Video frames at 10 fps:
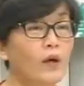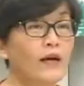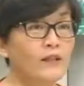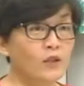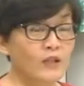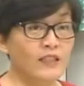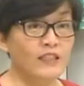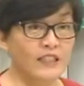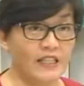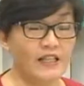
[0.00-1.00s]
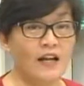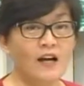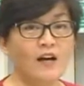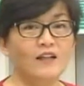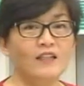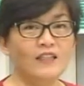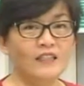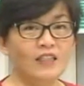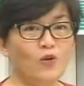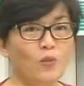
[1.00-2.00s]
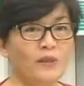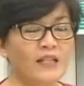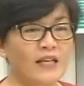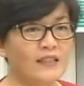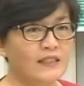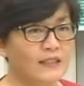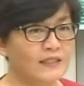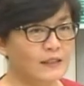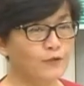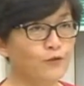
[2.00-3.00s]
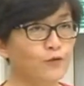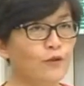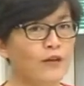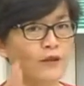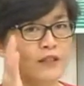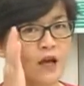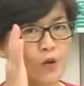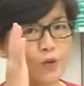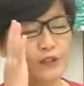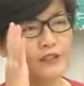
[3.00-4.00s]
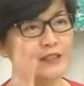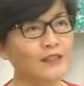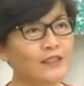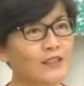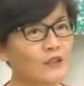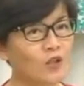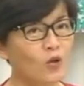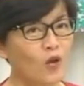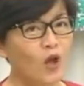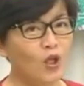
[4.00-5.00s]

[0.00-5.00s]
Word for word: 很以前呢，哈，以前我们在跟政府官员讨论这些事的时候，